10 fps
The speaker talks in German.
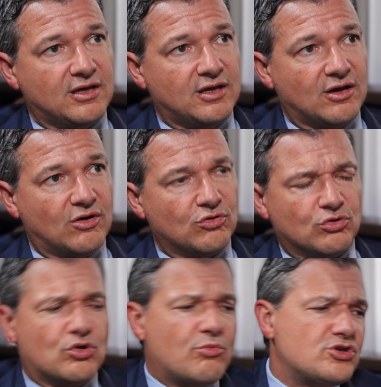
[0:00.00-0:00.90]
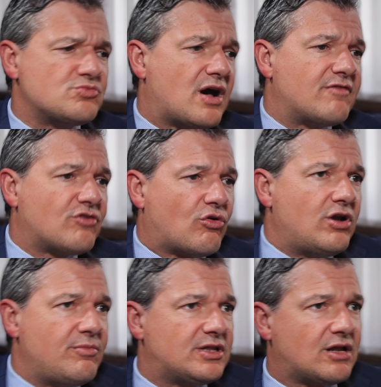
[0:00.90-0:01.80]
Ja. Und, und da müssen wir einfach alle
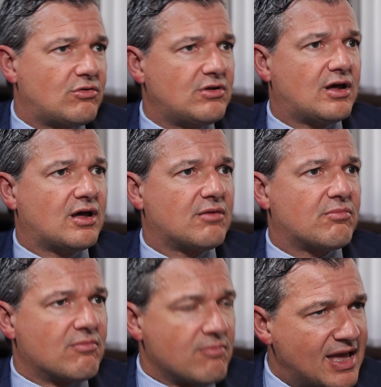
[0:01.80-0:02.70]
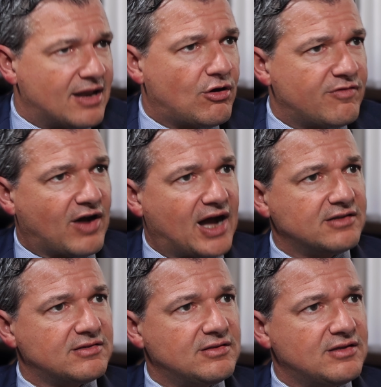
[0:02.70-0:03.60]
miteinander mehr darauf
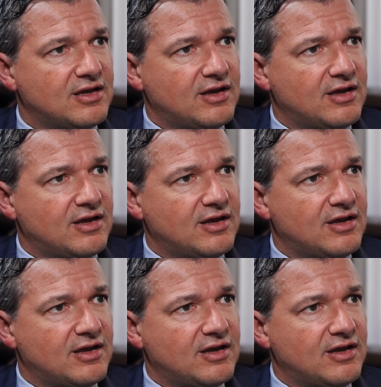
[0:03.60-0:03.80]
achten,